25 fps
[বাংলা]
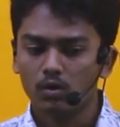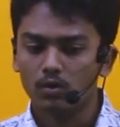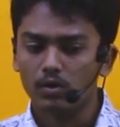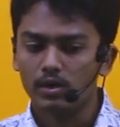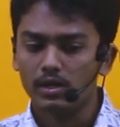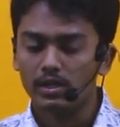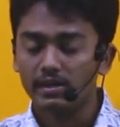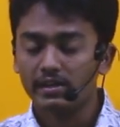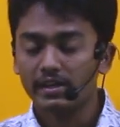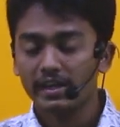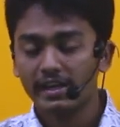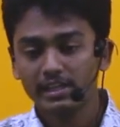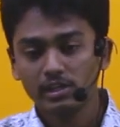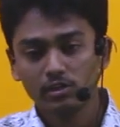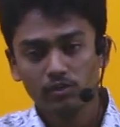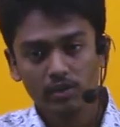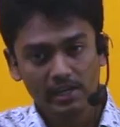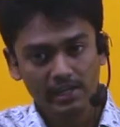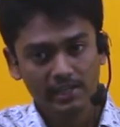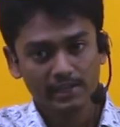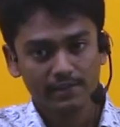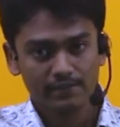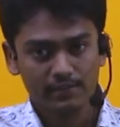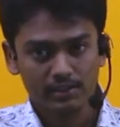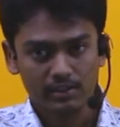ওই রেডিও
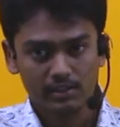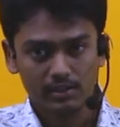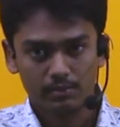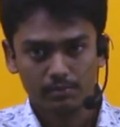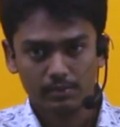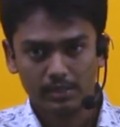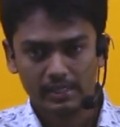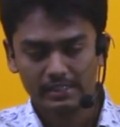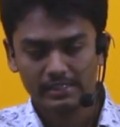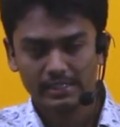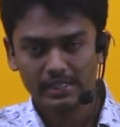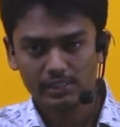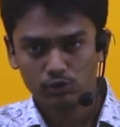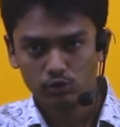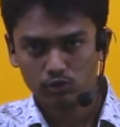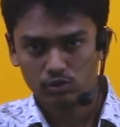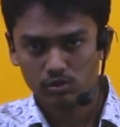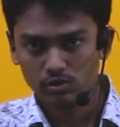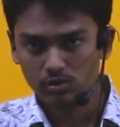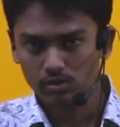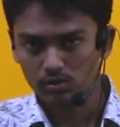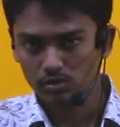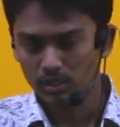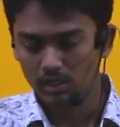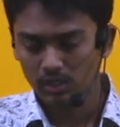অ্যাক্টিভিটি মানে
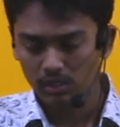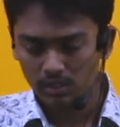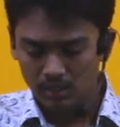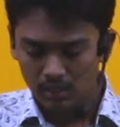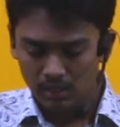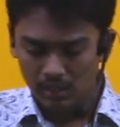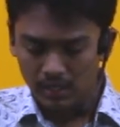তেজস্ক্রিয়তা